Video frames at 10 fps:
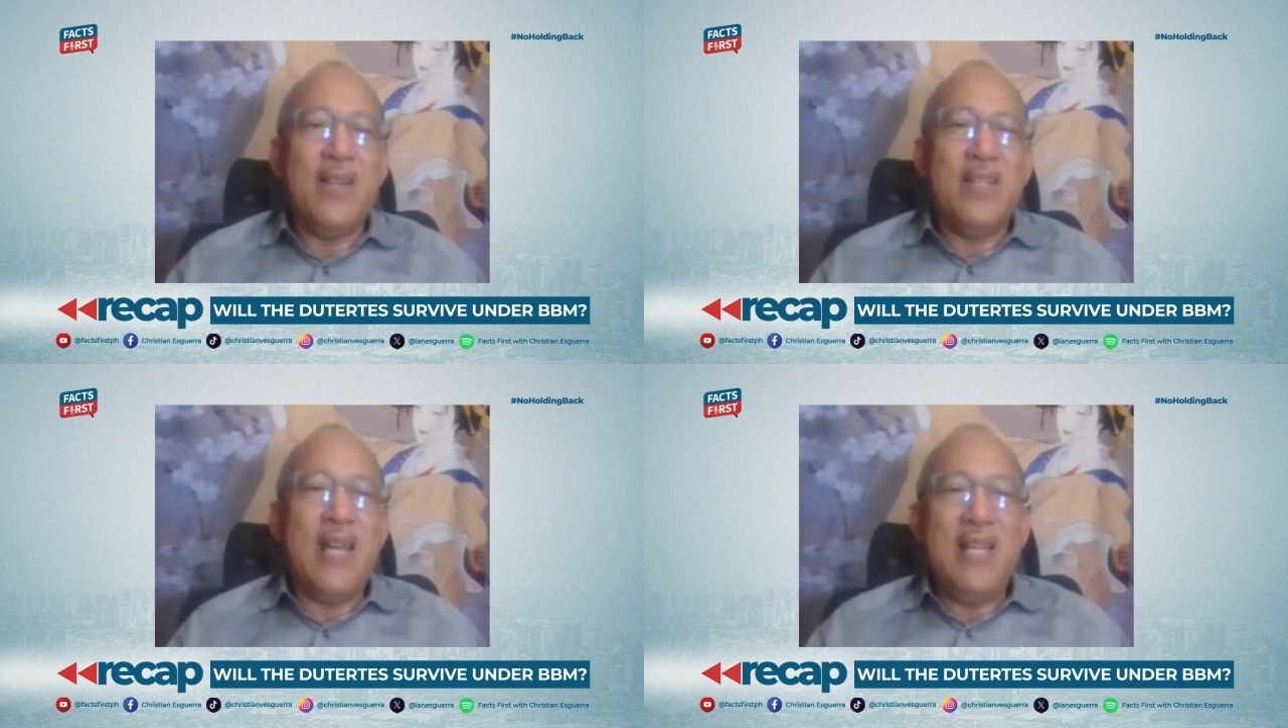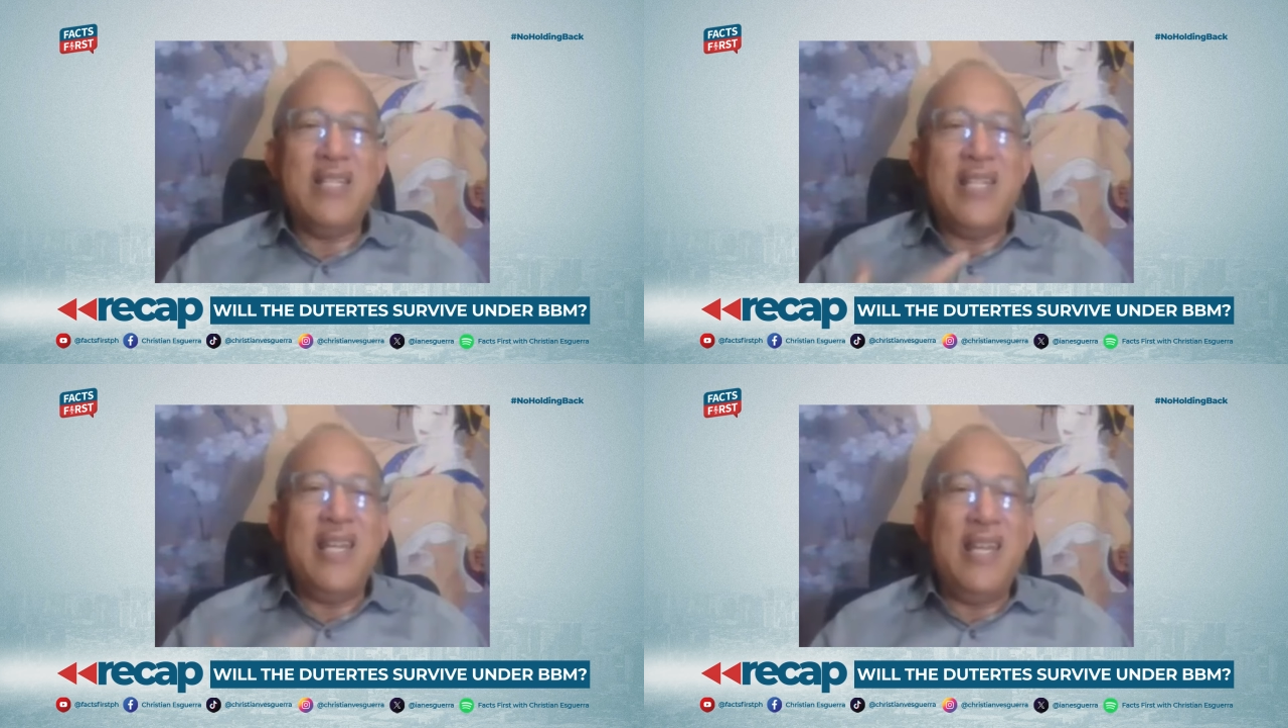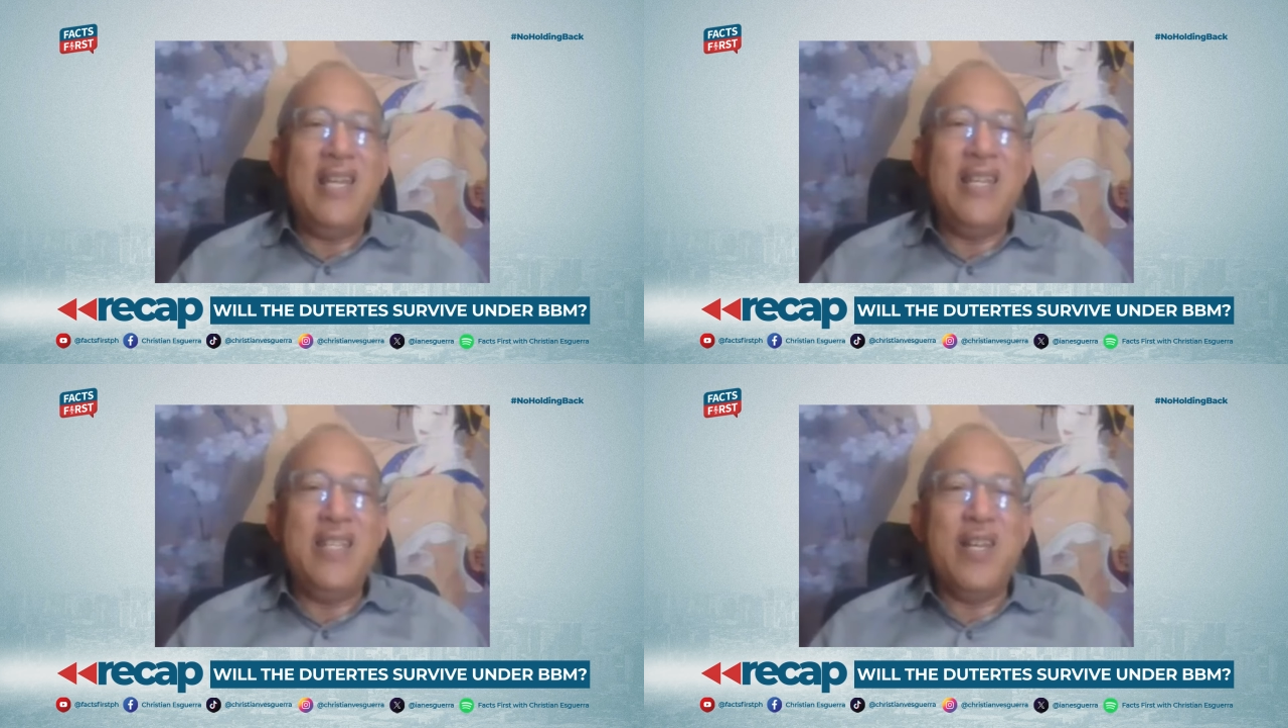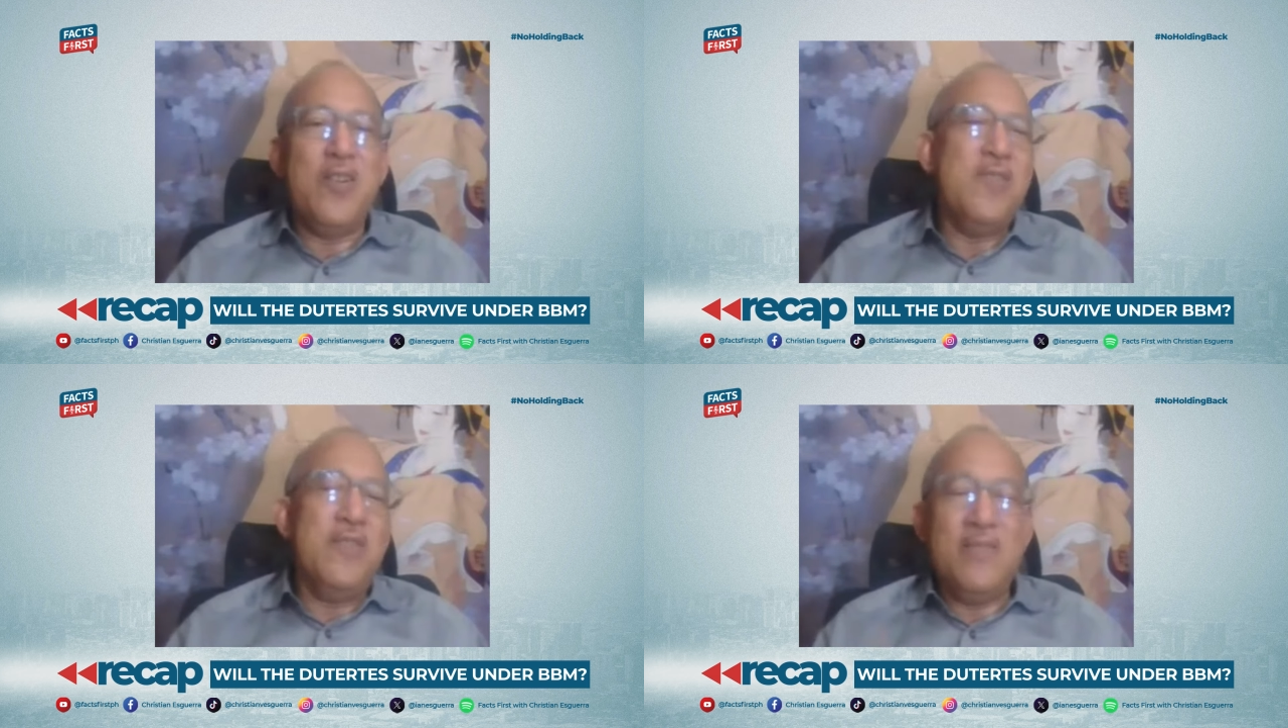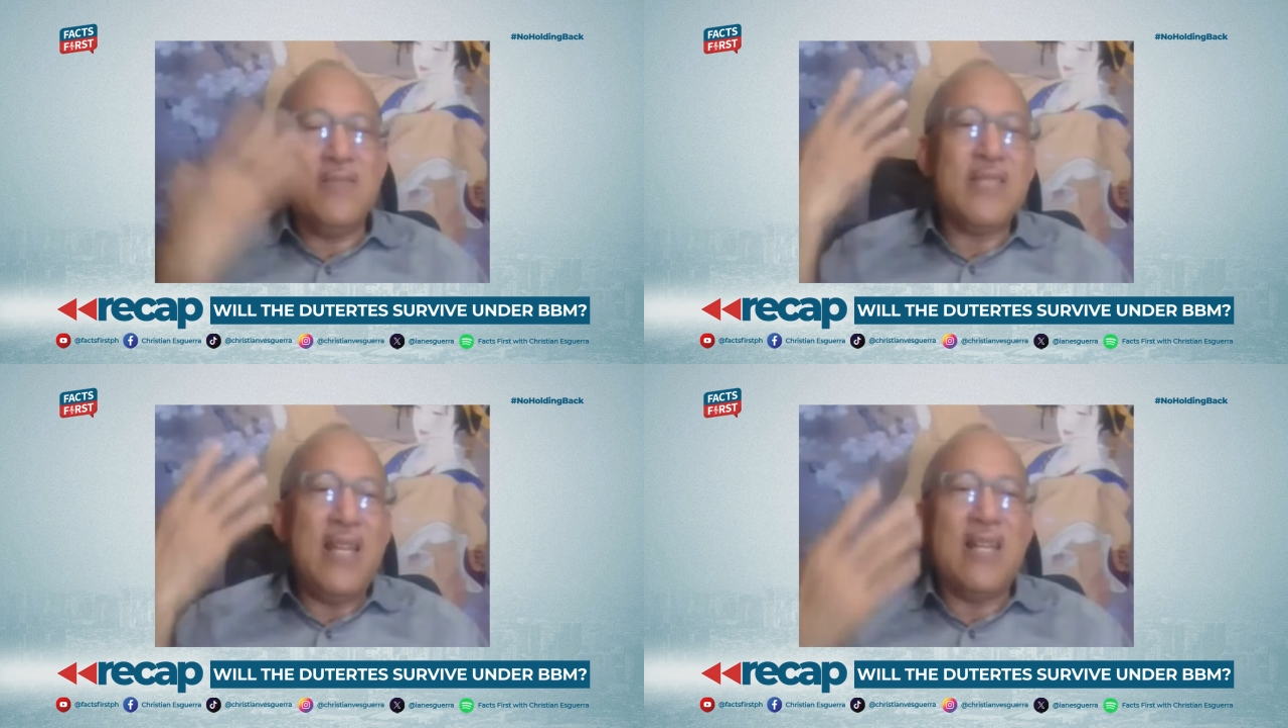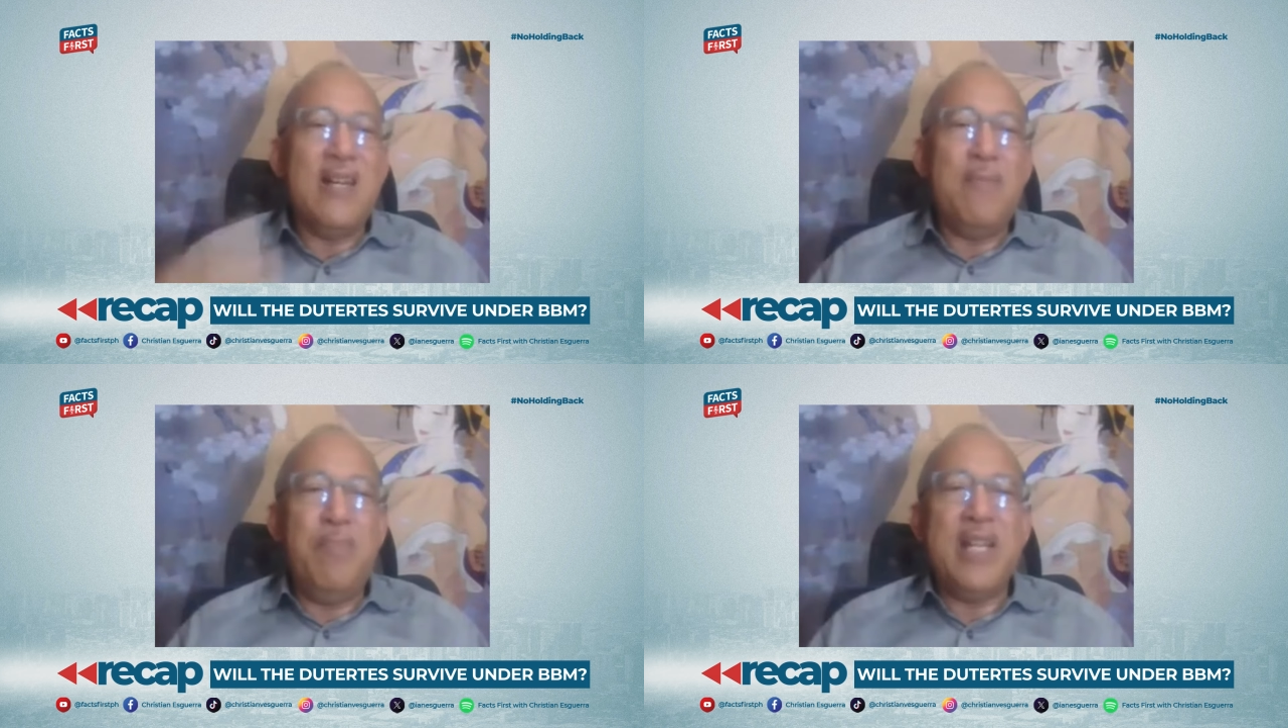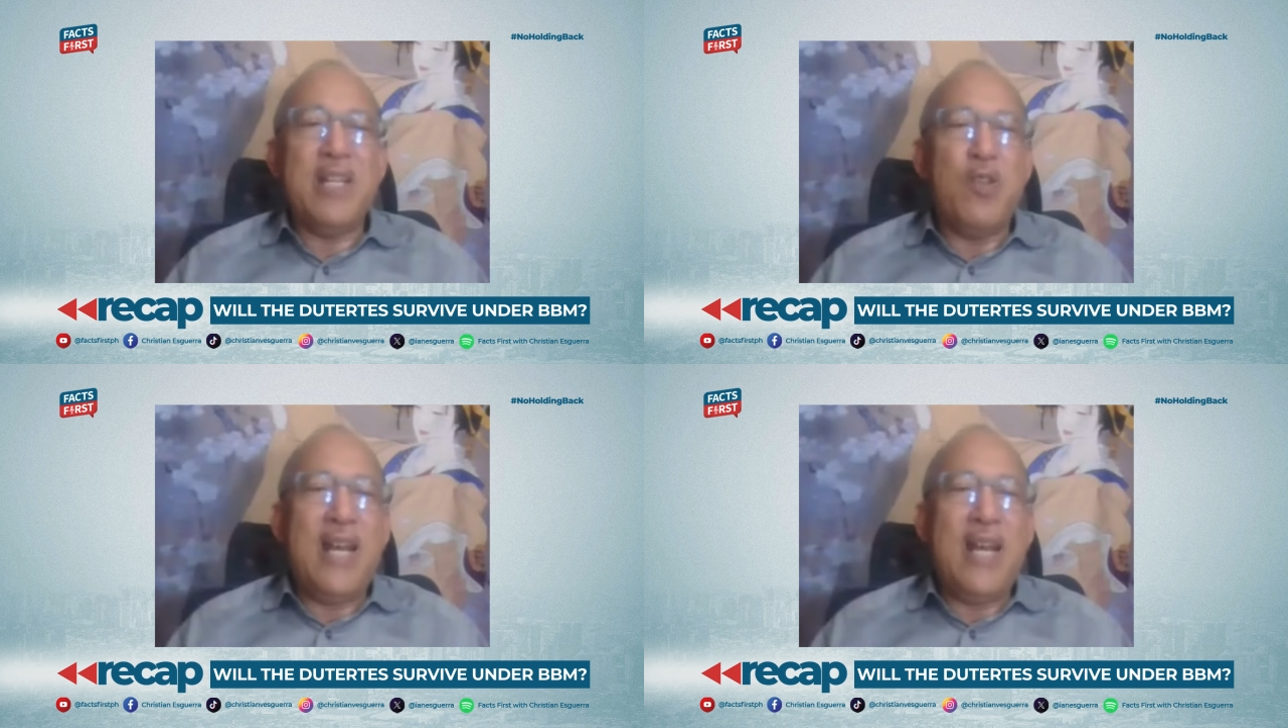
Dahil si Digong, talagang binato